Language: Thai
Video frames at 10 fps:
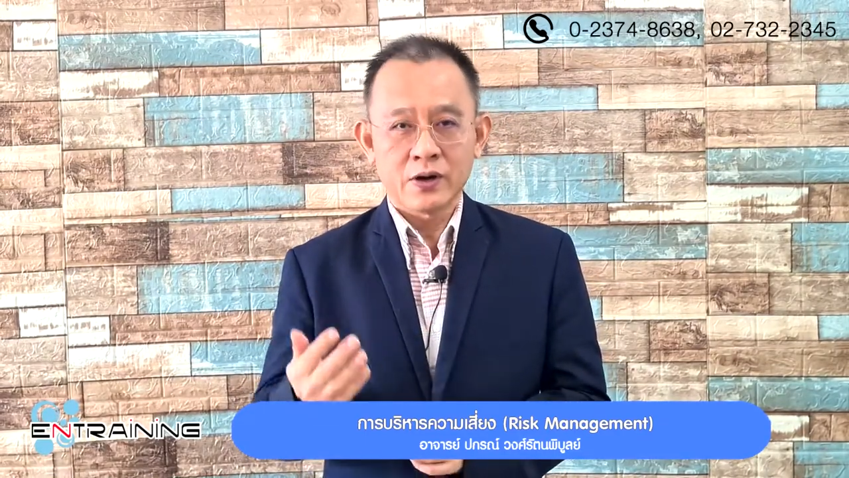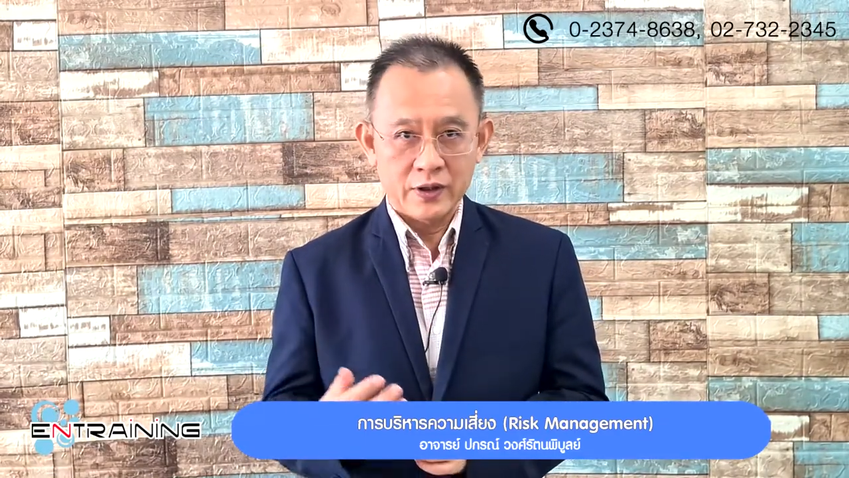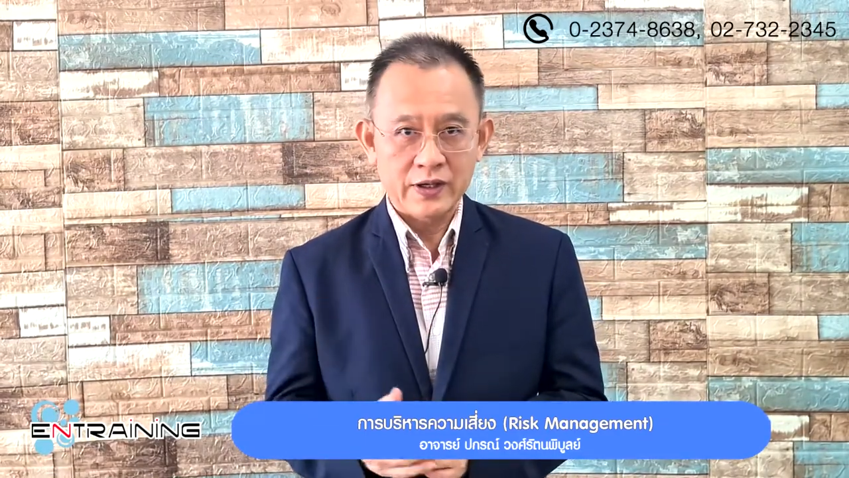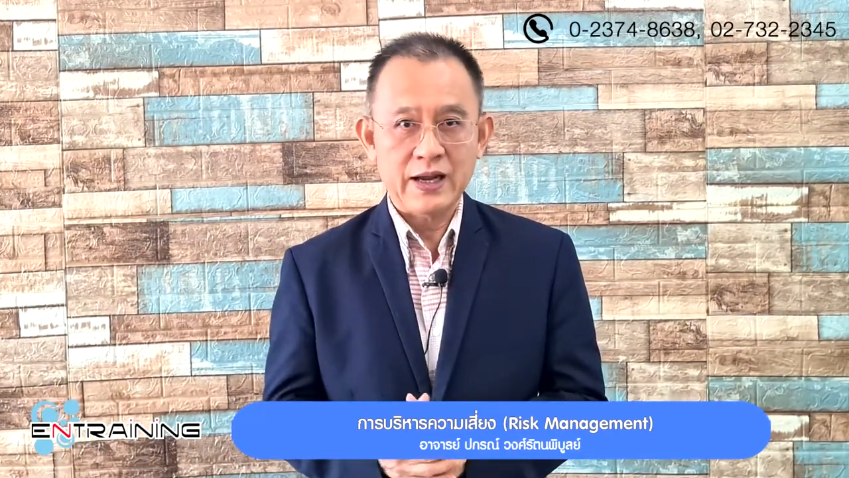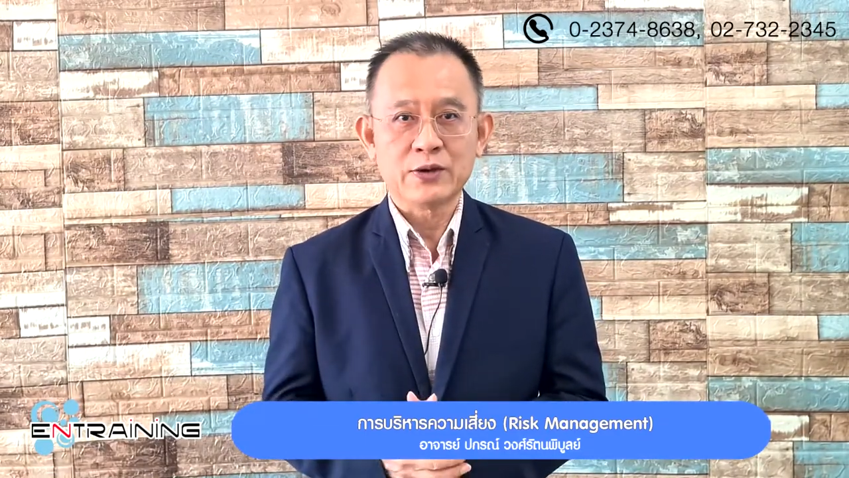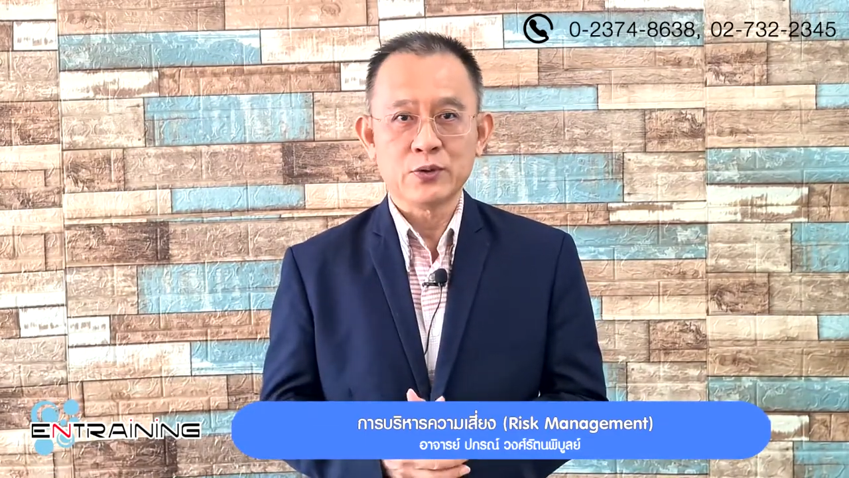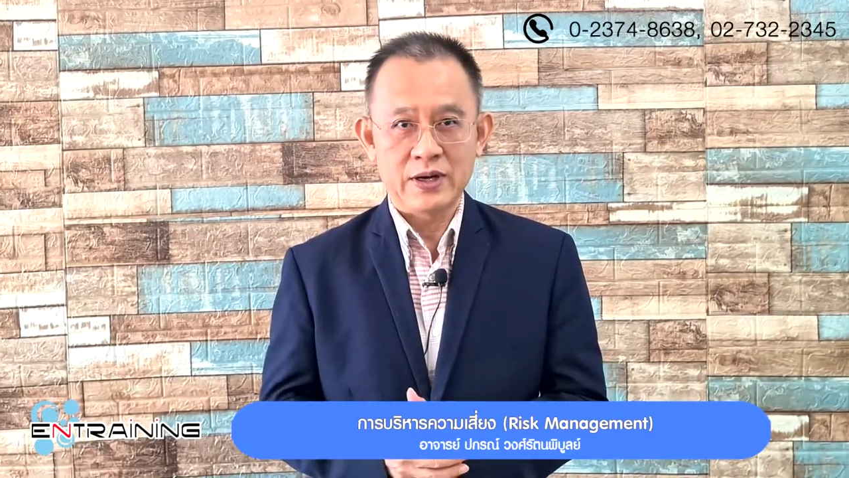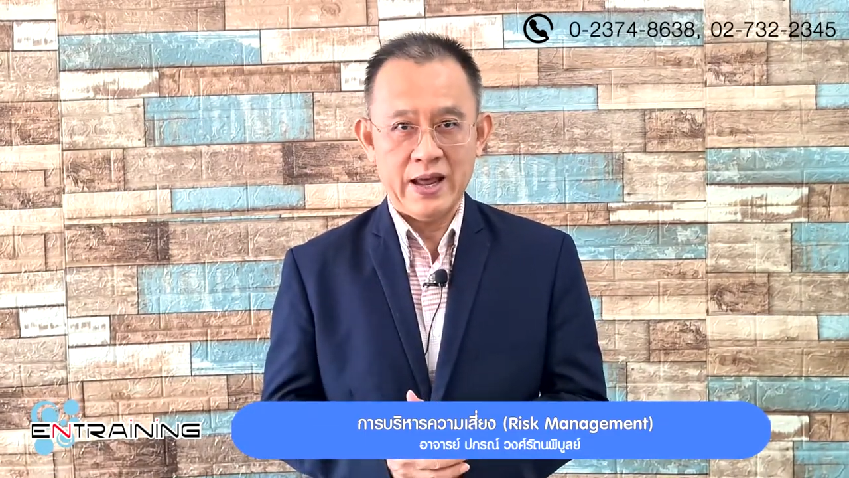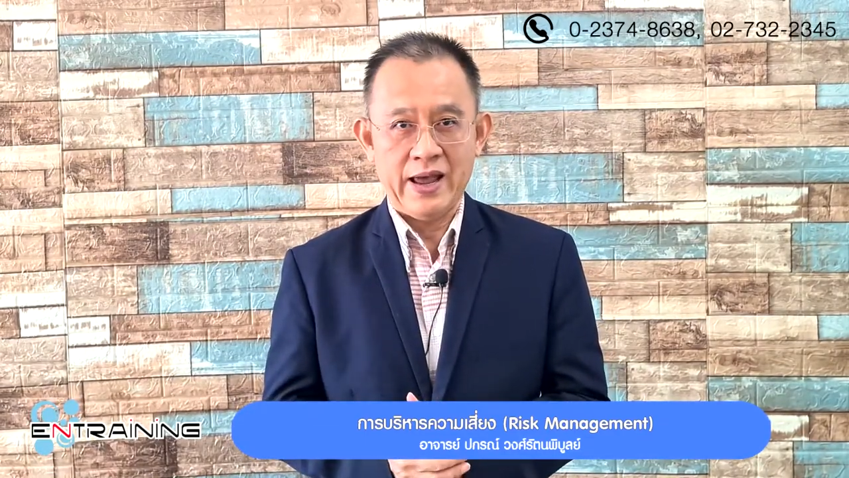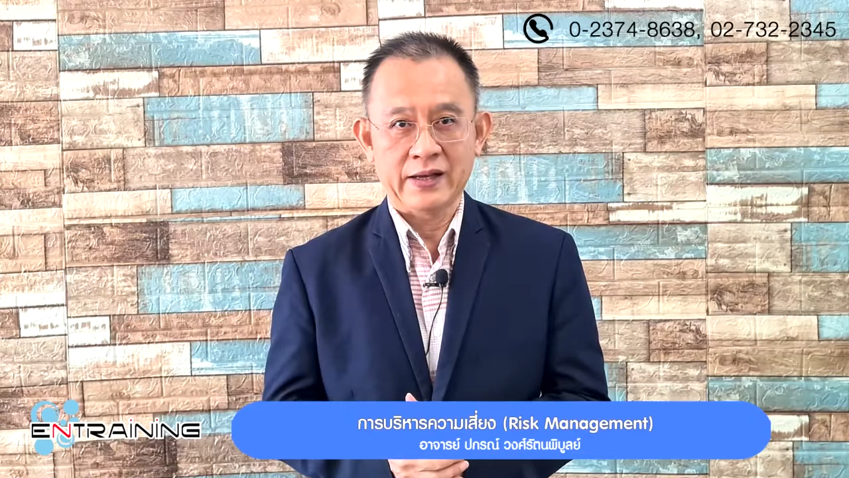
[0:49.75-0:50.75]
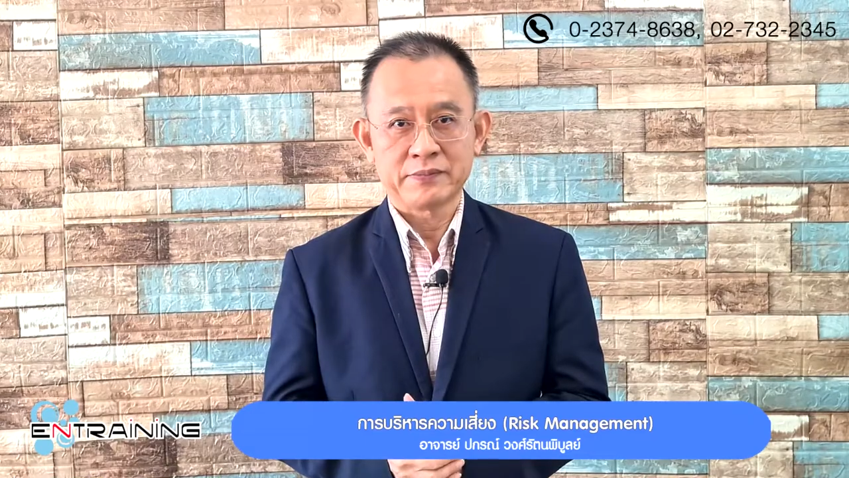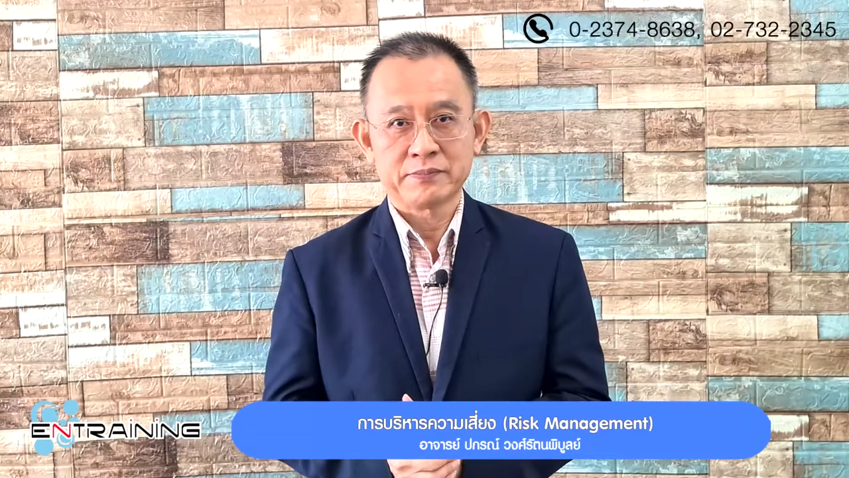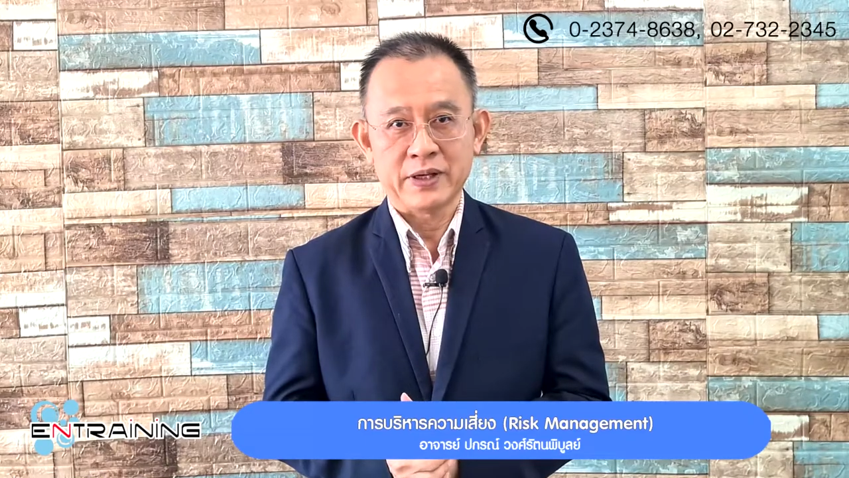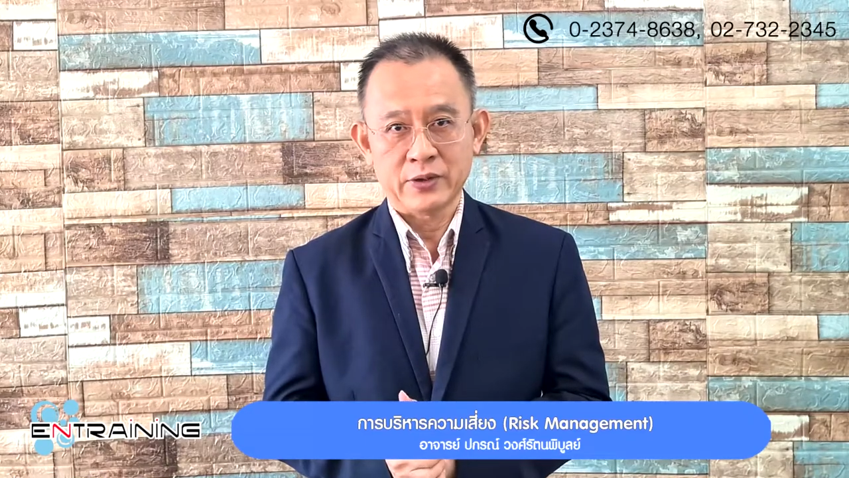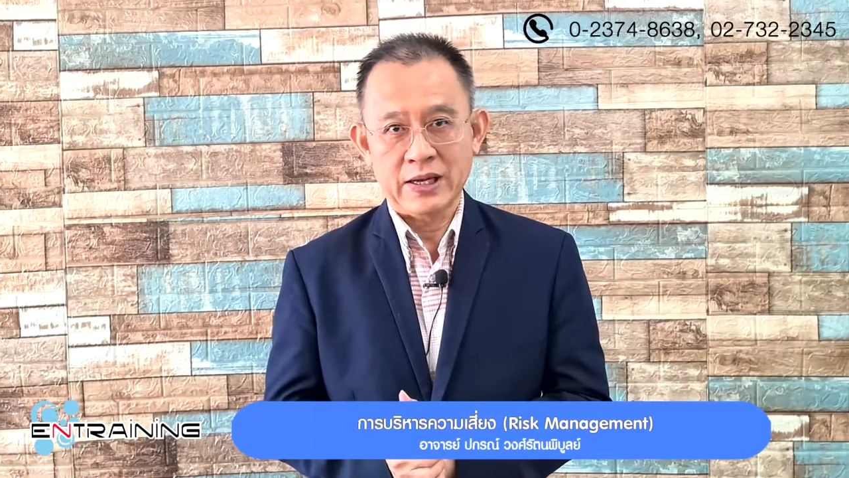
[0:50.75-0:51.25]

ค่อนข้างรุนแรงเป็น